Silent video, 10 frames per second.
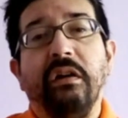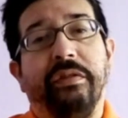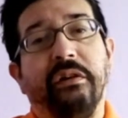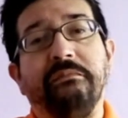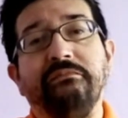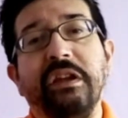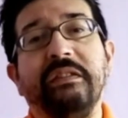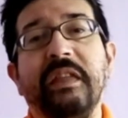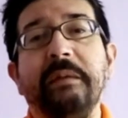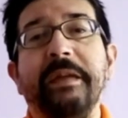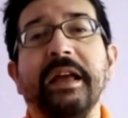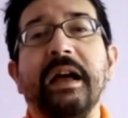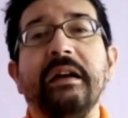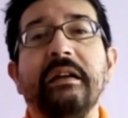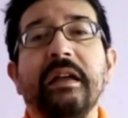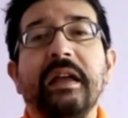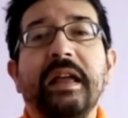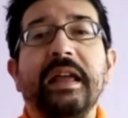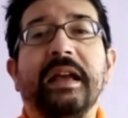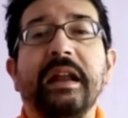son muy típicas
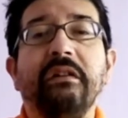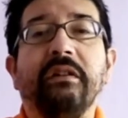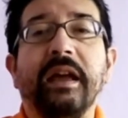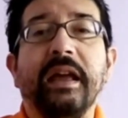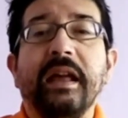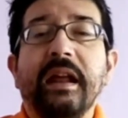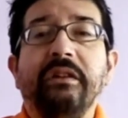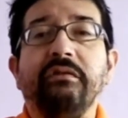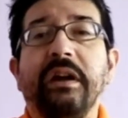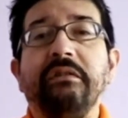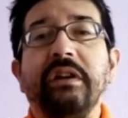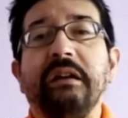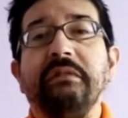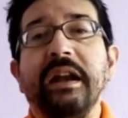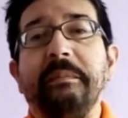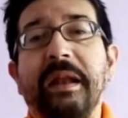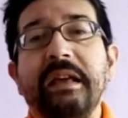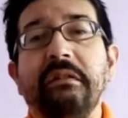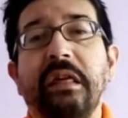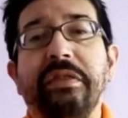y creo que no es una buena
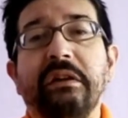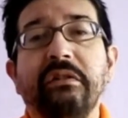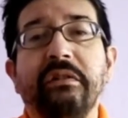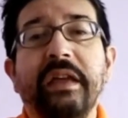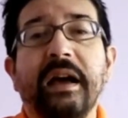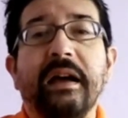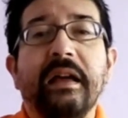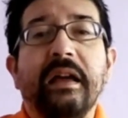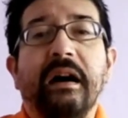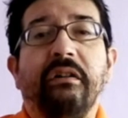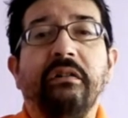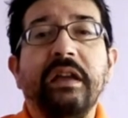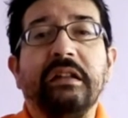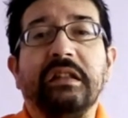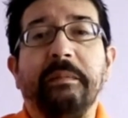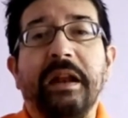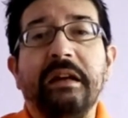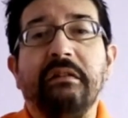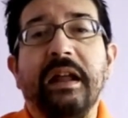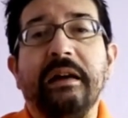película así que uno diga, oye, esta
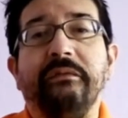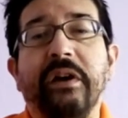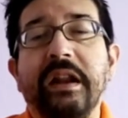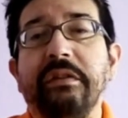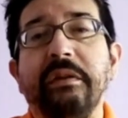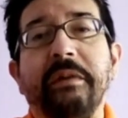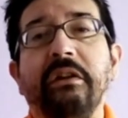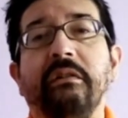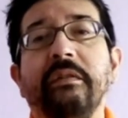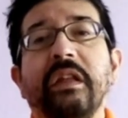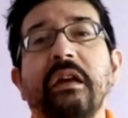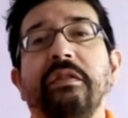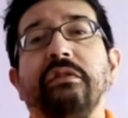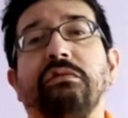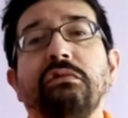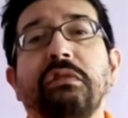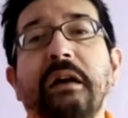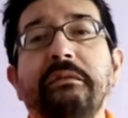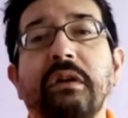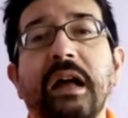película es buenísima, no. Si tú
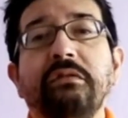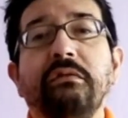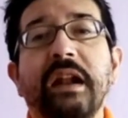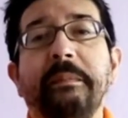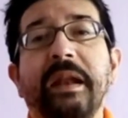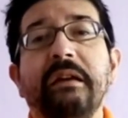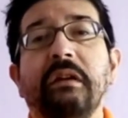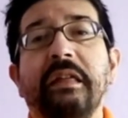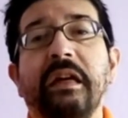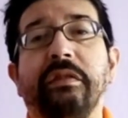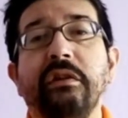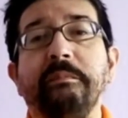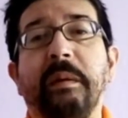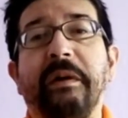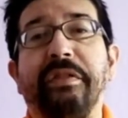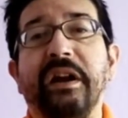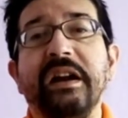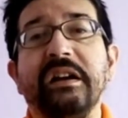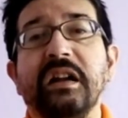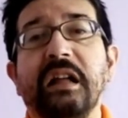estás buscando una película de acción para pasar
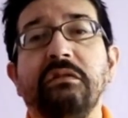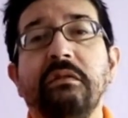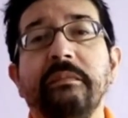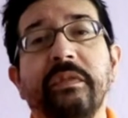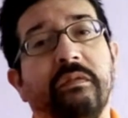el rato,